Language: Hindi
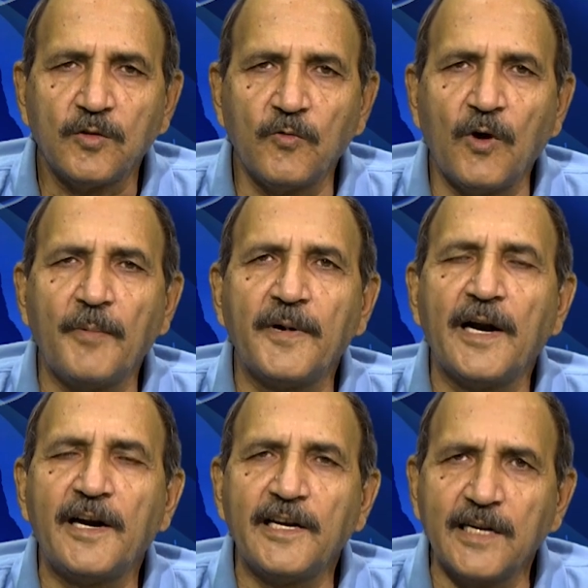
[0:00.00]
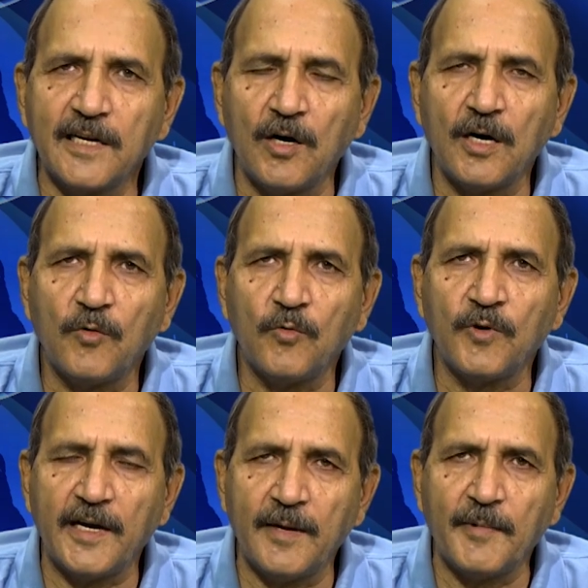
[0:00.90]
तो वो अपग्रेडेशन का
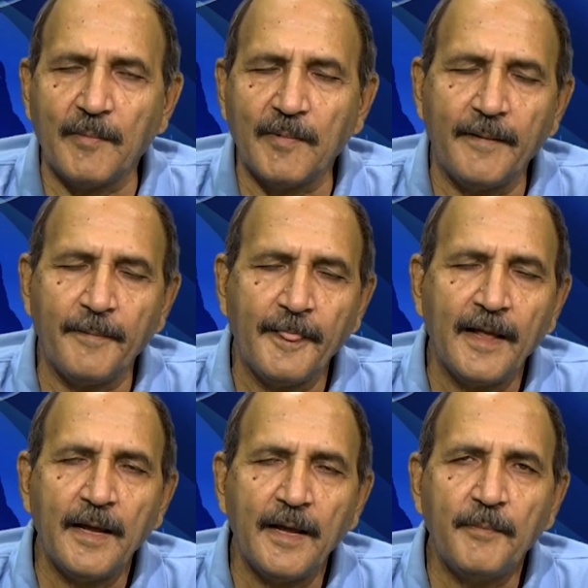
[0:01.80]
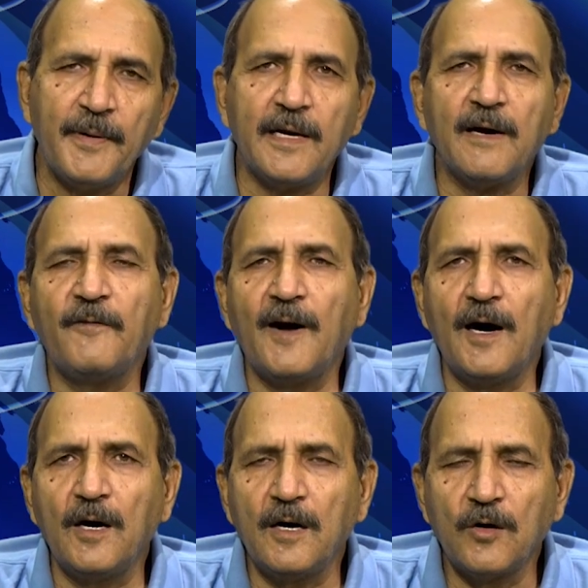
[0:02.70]
उनका ये मामला है फिर एक
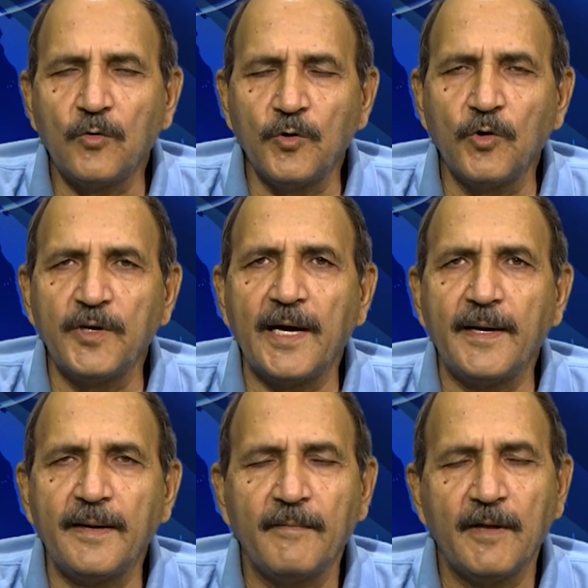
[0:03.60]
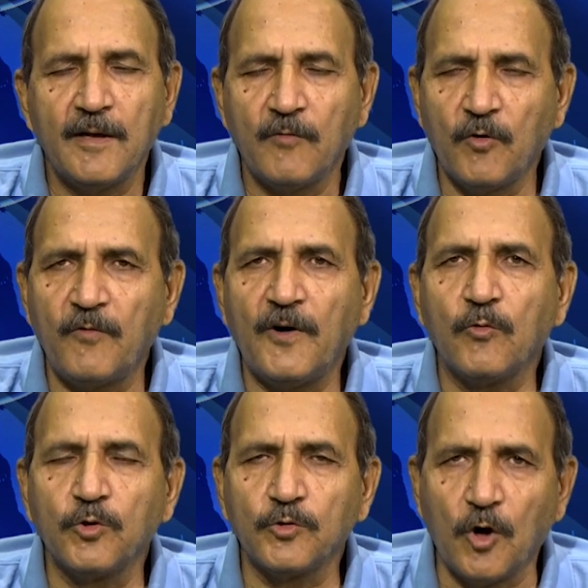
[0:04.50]
अफवाह उड़ी हुई है वो अफवाह
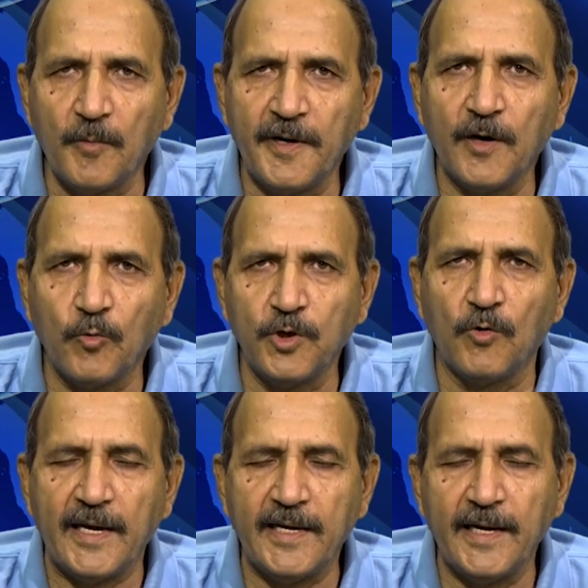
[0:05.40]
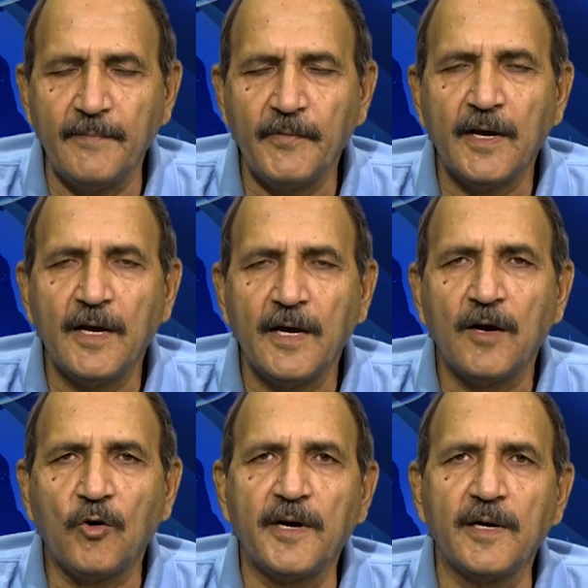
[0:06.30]
खुद गवर्नमेंट ने खुद ही उड़ाई है
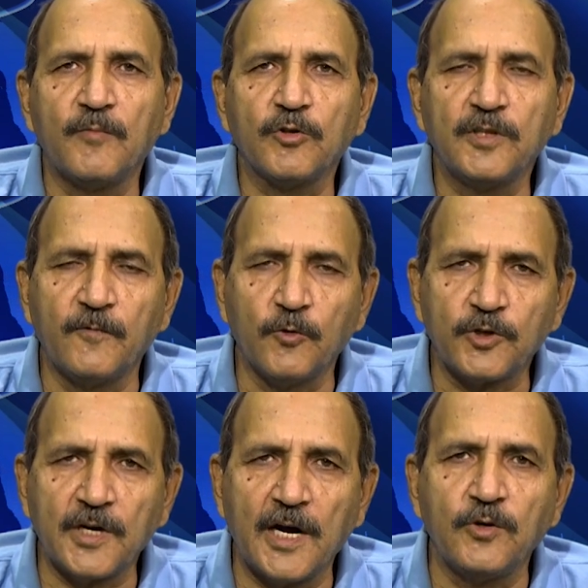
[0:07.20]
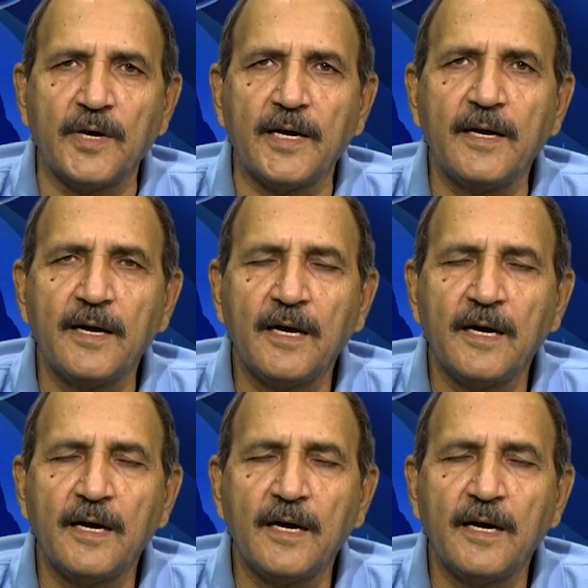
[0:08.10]
गवर्नमेंट के मुख्तु वज़रा जो हैं